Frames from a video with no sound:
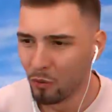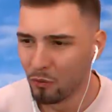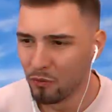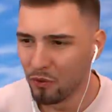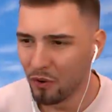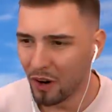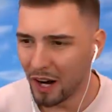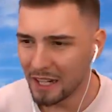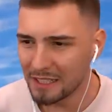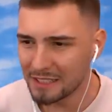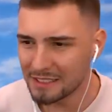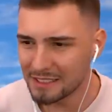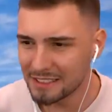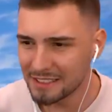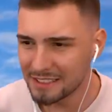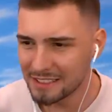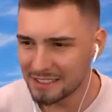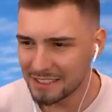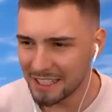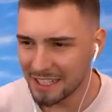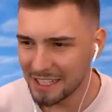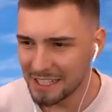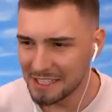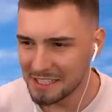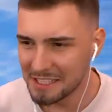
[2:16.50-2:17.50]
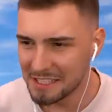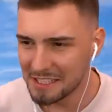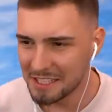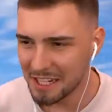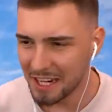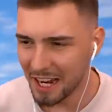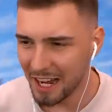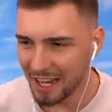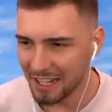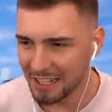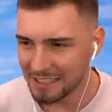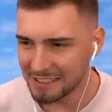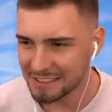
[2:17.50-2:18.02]
was ist denn
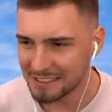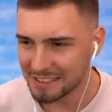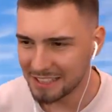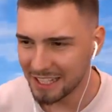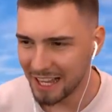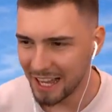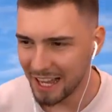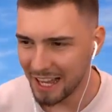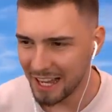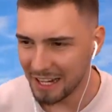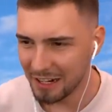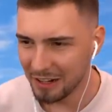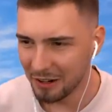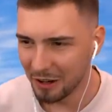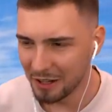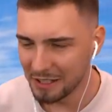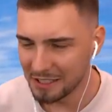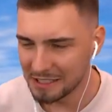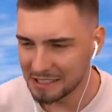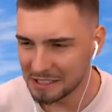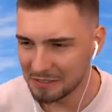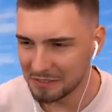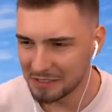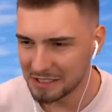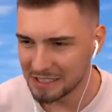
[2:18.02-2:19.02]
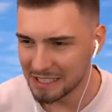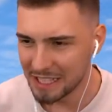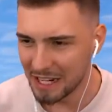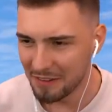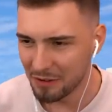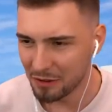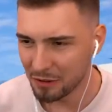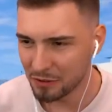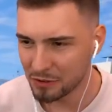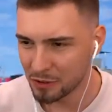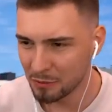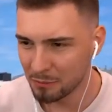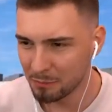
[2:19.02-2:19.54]
das? Hä, Leute? Wir sind
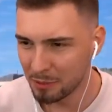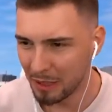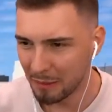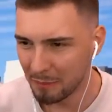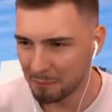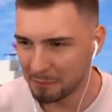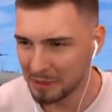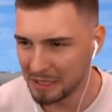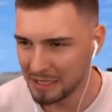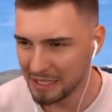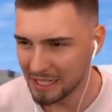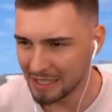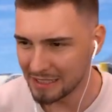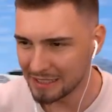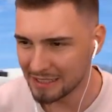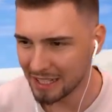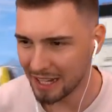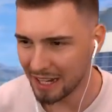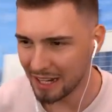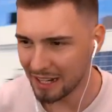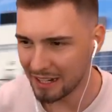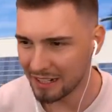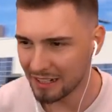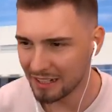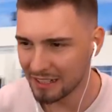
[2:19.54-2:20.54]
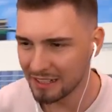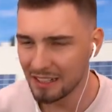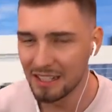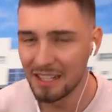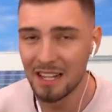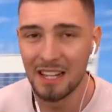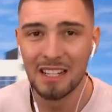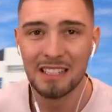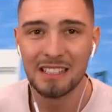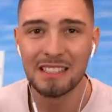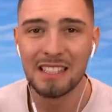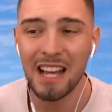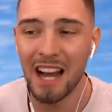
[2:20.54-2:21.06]
einfach auf so einem Papierdrachen,
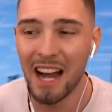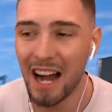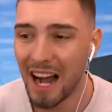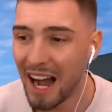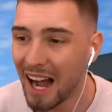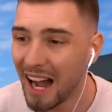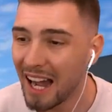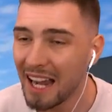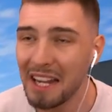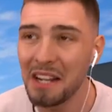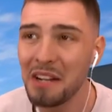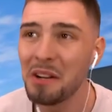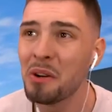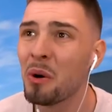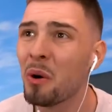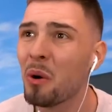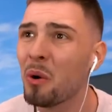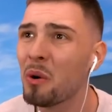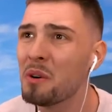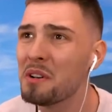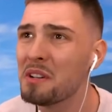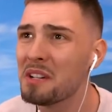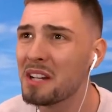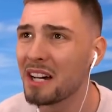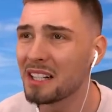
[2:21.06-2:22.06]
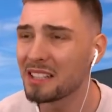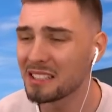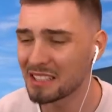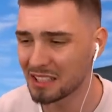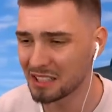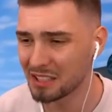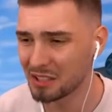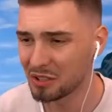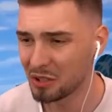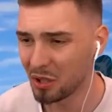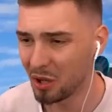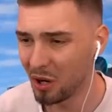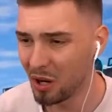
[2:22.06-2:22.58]
der
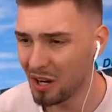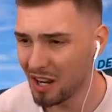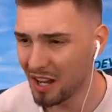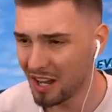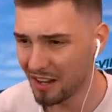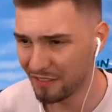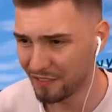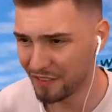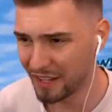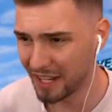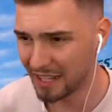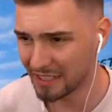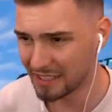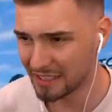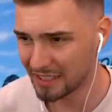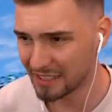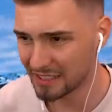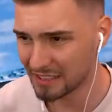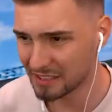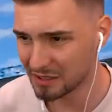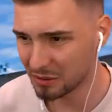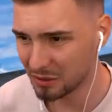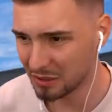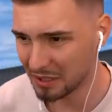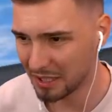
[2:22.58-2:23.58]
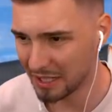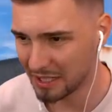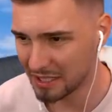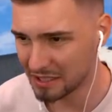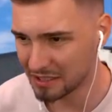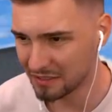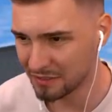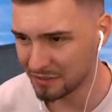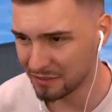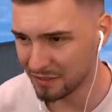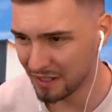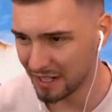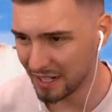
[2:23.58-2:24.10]
100 Dollar wert ist. Okay, das
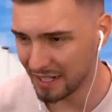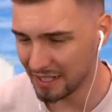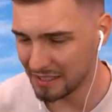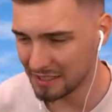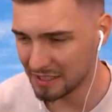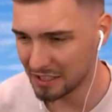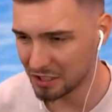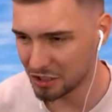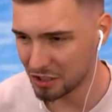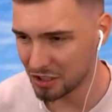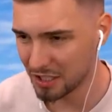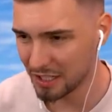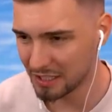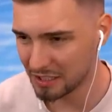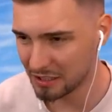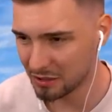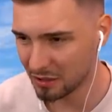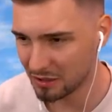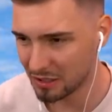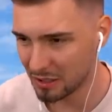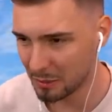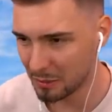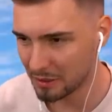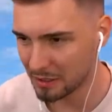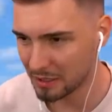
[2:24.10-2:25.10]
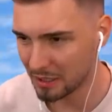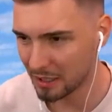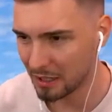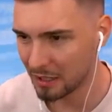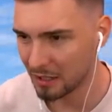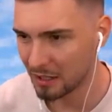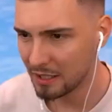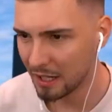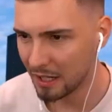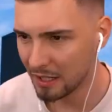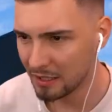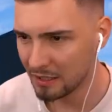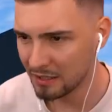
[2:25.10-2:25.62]
ist auf jeden Fall echt nicht schlecht, Leute. Aber der
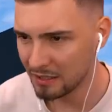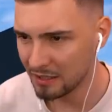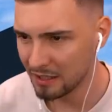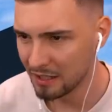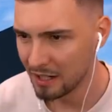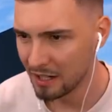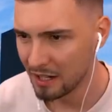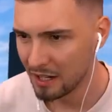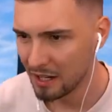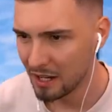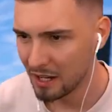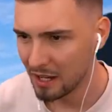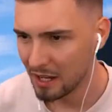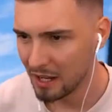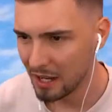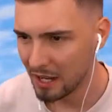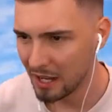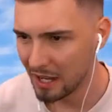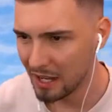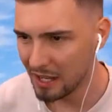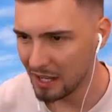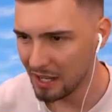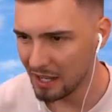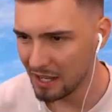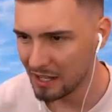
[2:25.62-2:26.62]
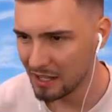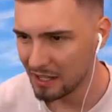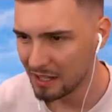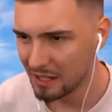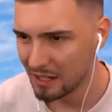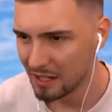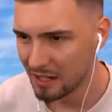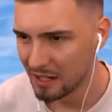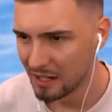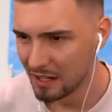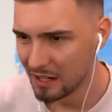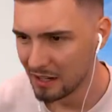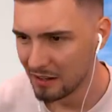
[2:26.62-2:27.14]
an. Hä?
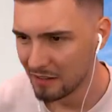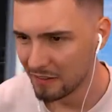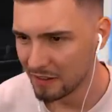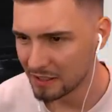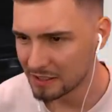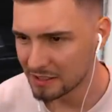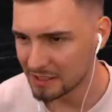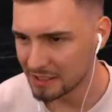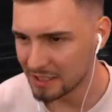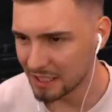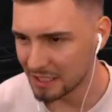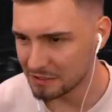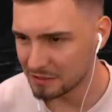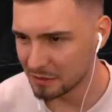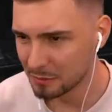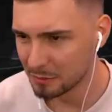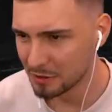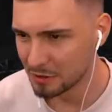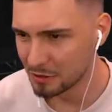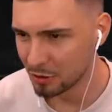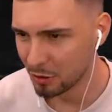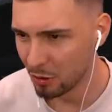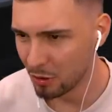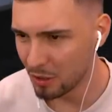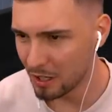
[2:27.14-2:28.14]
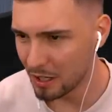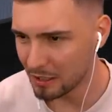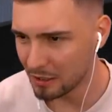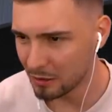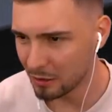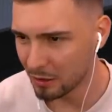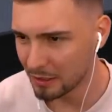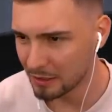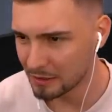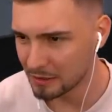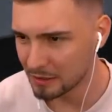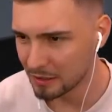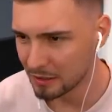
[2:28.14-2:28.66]
Was ist das für ein Motorrad,
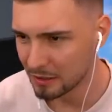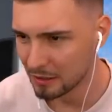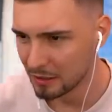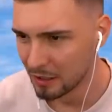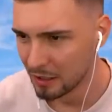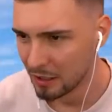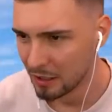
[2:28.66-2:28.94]
Leute?